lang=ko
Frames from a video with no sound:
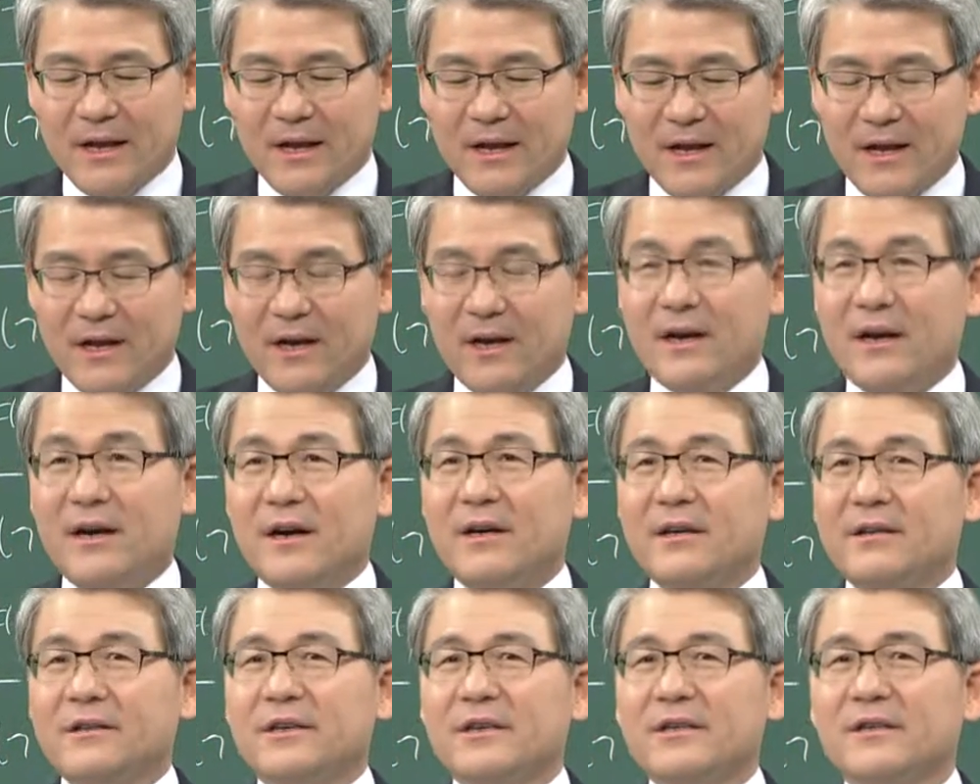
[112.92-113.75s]

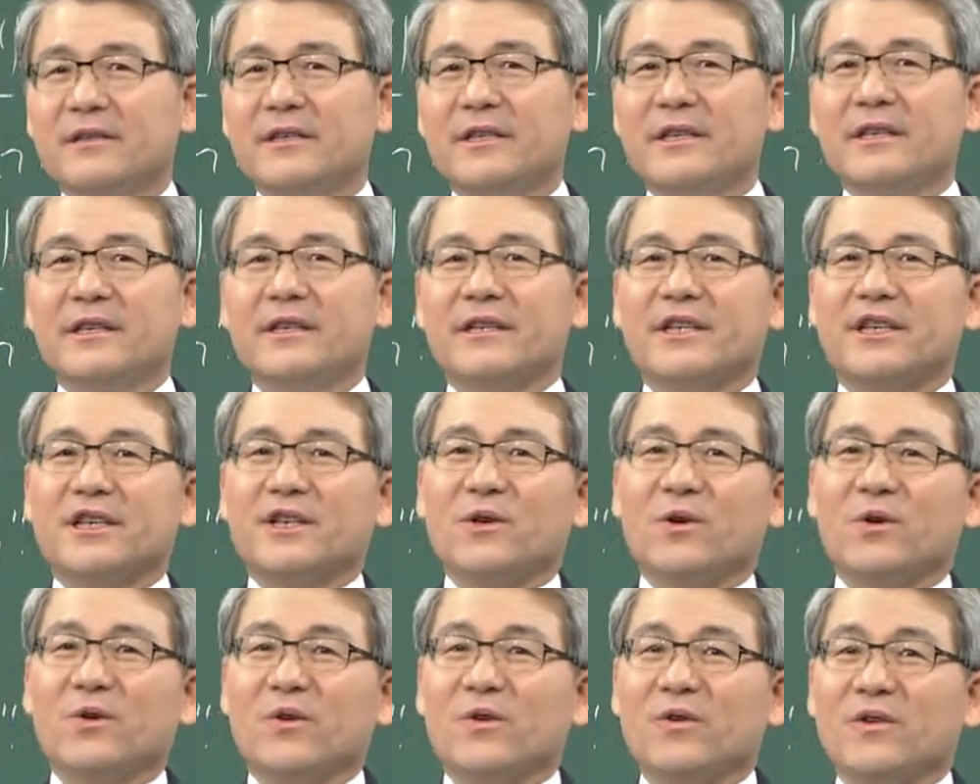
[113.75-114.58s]
아, 저는 이
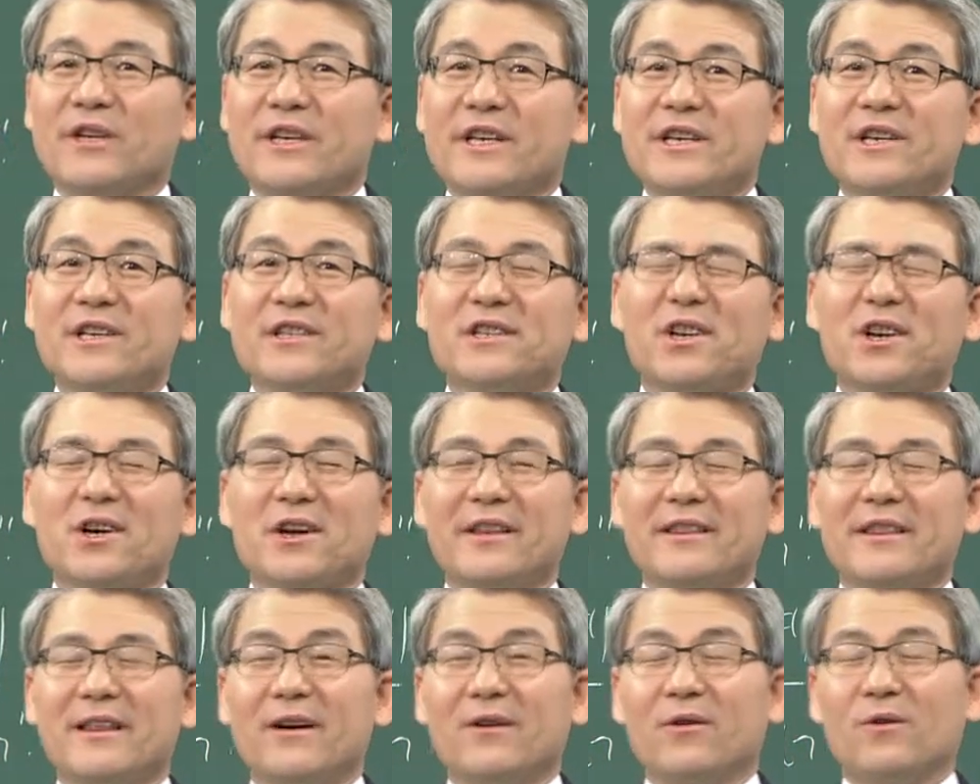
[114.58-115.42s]
기도로 리허설
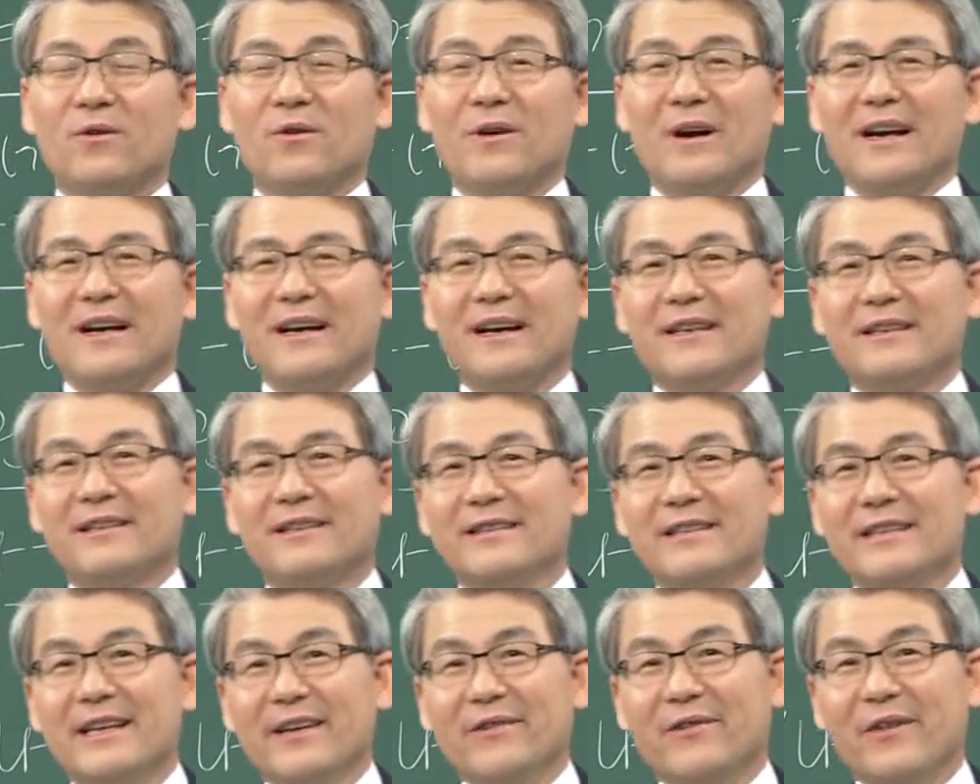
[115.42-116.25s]
한다고 아까
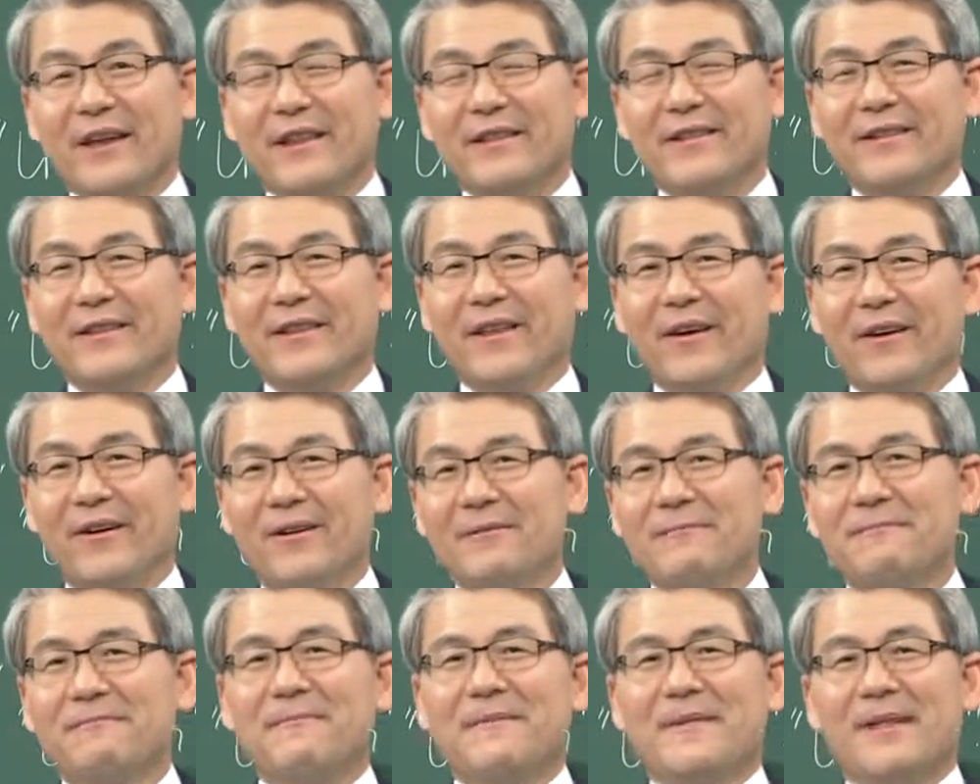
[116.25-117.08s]
그런 얘기도
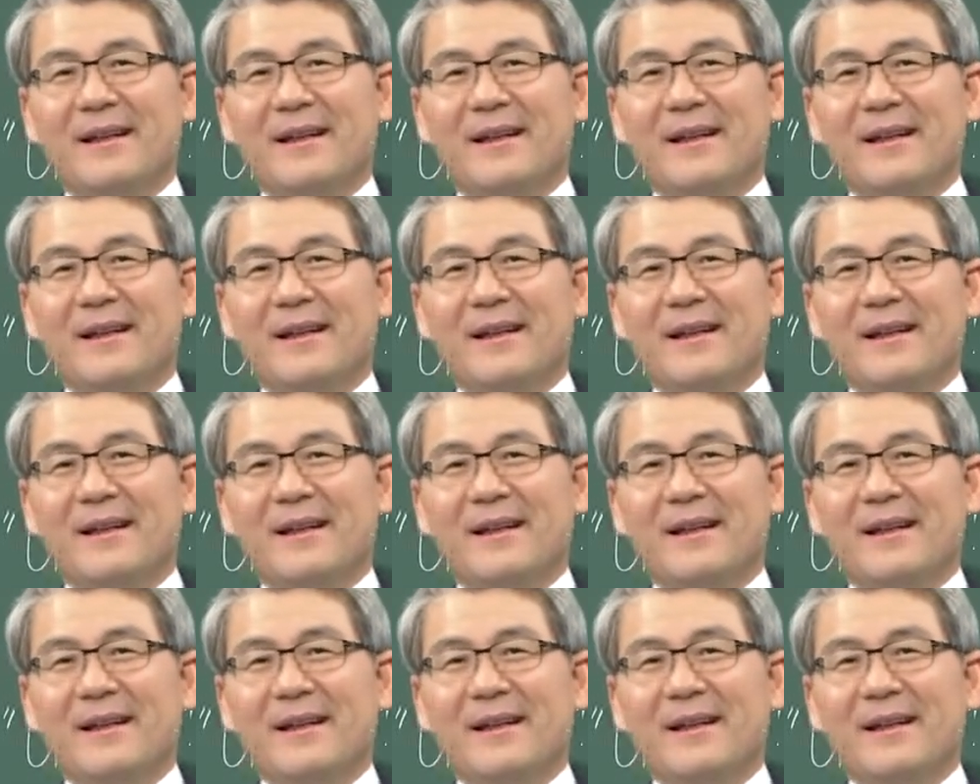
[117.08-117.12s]
했는데요.